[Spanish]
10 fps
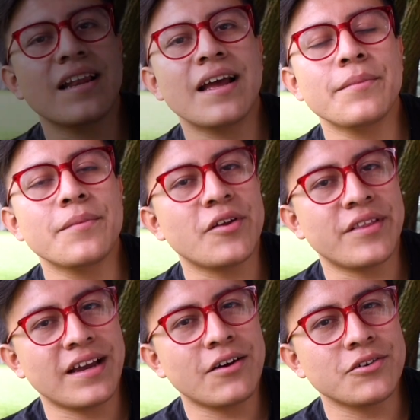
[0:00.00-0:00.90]
la
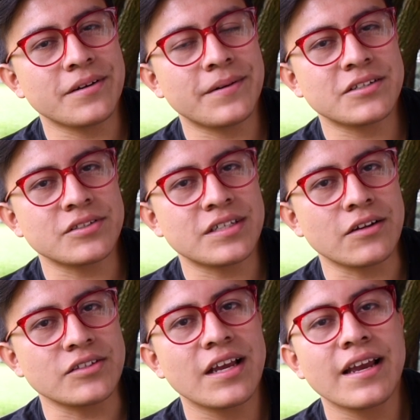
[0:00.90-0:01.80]
Biblioteca José
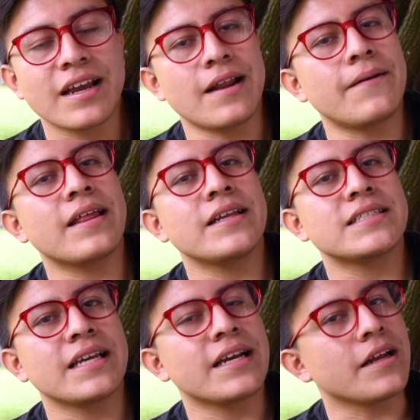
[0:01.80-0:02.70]
Vasconcelos, que la verdad
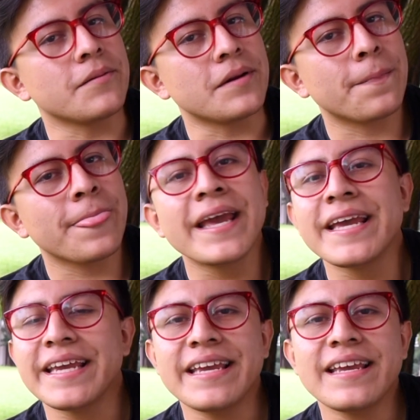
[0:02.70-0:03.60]
está increíble.
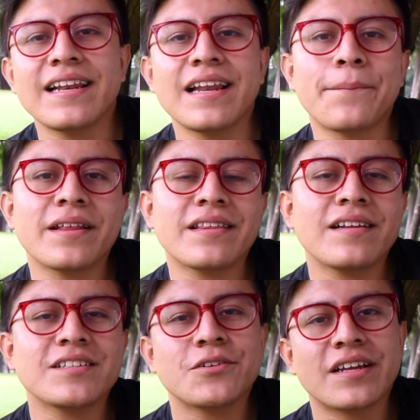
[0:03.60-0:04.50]
Y en la parte
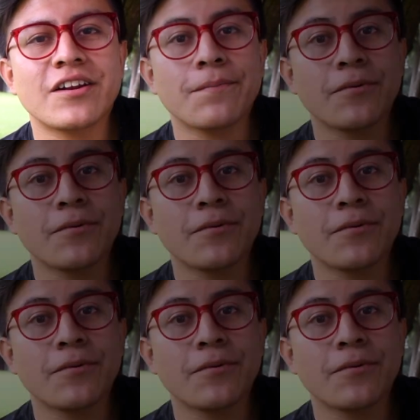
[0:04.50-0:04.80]
del sótano